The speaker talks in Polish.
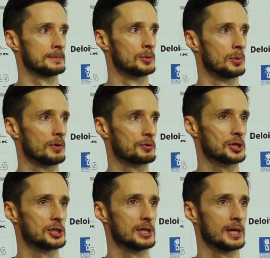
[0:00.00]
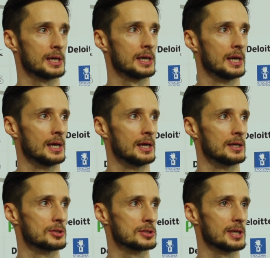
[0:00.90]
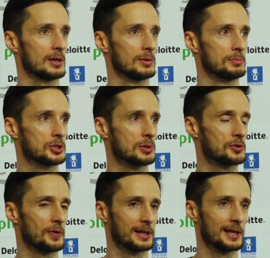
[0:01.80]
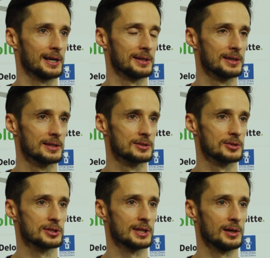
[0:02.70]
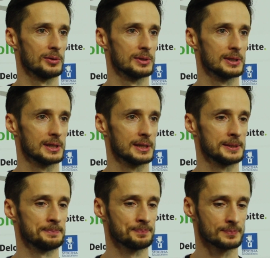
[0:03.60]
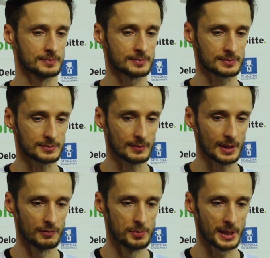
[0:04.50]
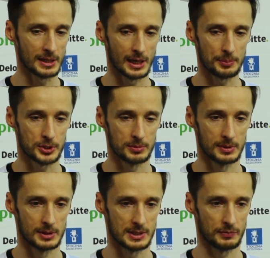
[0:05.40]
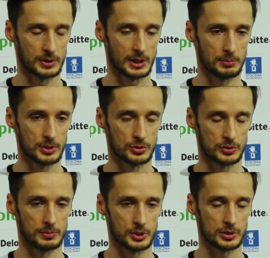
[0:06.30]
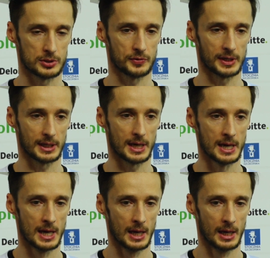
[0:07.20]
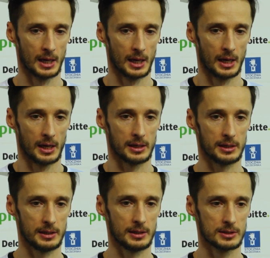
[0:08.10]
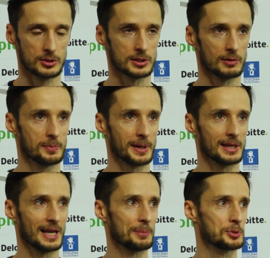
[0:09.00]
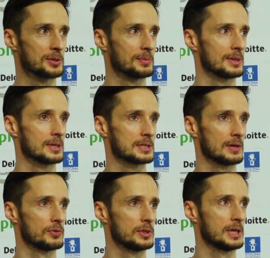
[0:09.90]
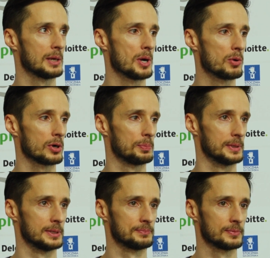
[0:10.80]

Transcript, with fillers: umowę w Szczecinie, został mistrzem świata, został wybrany najlepszym zawodnikiem mistrzostw świata i został wybrany najlepszym zawodnikiem Europy.